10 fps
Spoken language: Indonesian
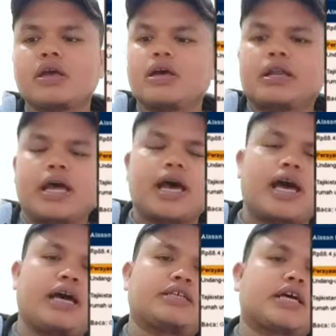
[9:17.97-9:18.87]
Idul
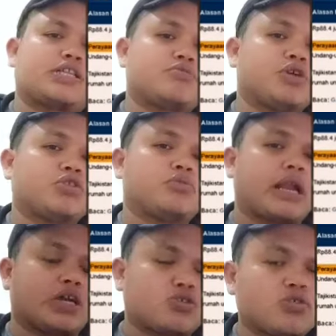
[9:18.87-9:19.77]
Fitri dan Idul Adha,
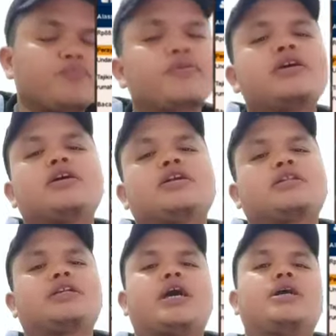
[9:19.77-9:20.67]
untuk
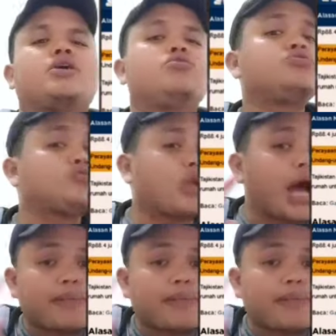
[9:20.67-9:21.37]
anak-anak juga dilarang.